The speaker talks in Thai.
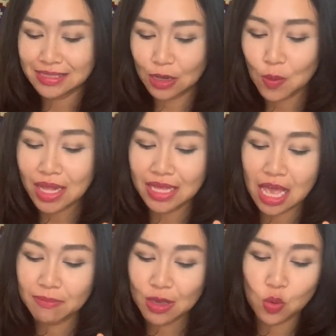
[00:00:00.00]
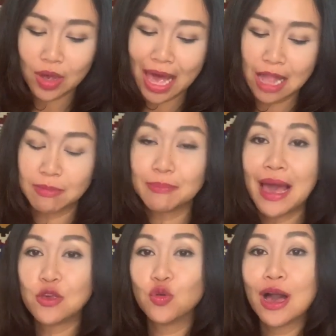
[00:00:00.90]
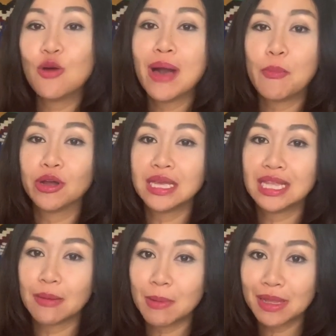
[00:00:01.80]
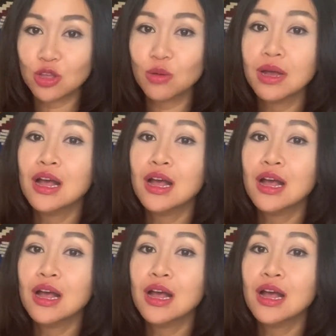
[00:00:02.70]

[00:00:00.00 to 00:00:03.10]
จังหวะนี้มีโอกาสเหมือนพายุเข้ามาพอดีทำให้มันต้อง